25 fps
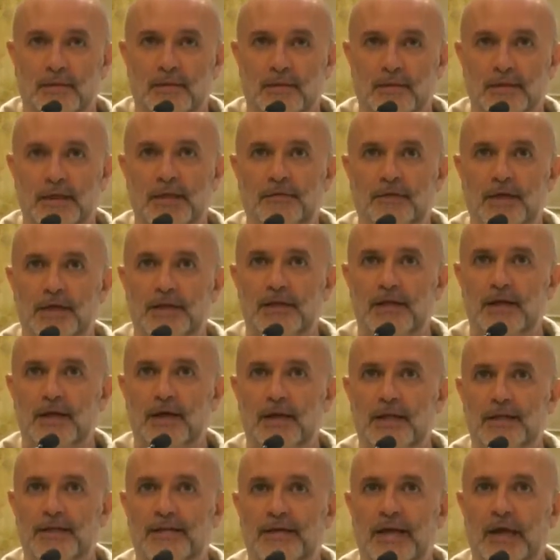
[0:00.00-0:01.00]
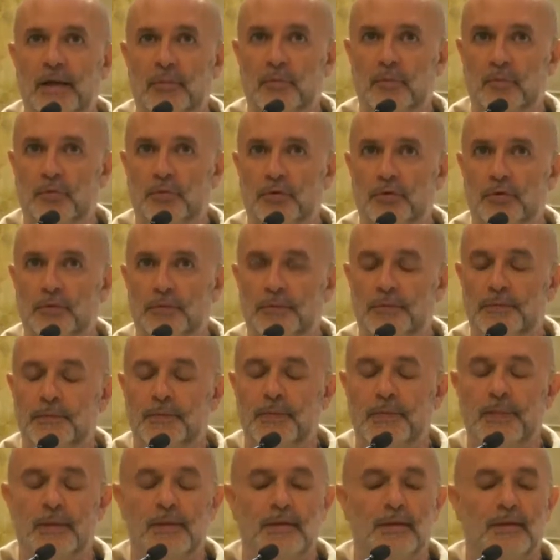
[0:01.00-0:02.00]
devi andare a tempo,
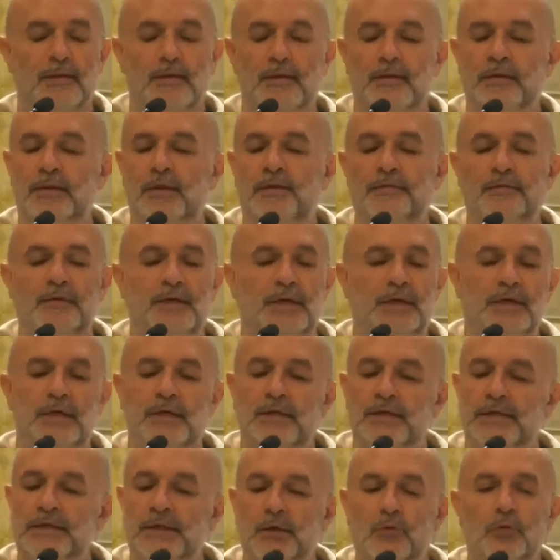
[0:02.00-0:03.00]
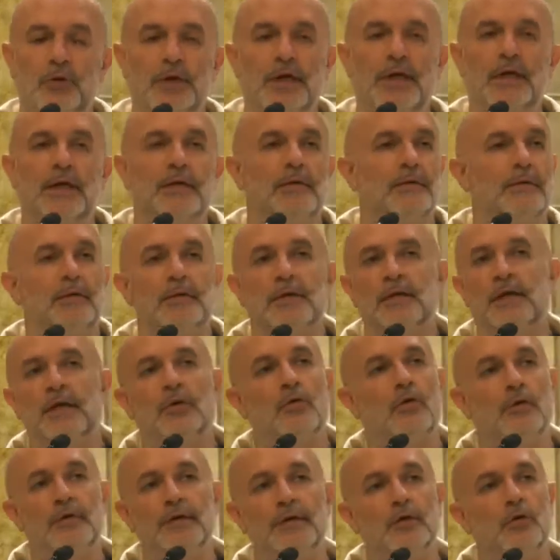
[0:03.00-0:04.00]
devi seguire le
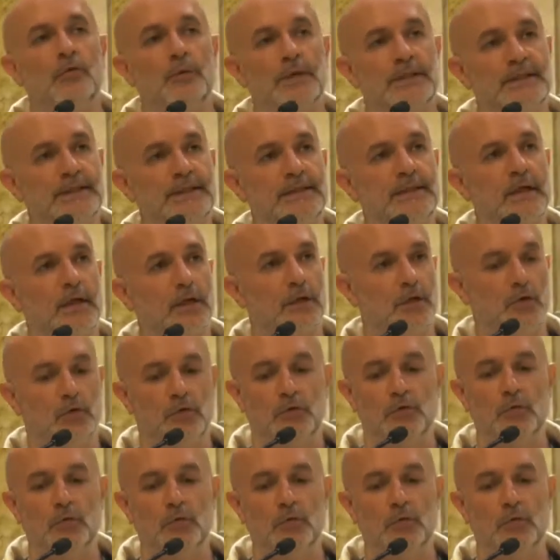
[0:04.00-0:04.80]
note come stanno,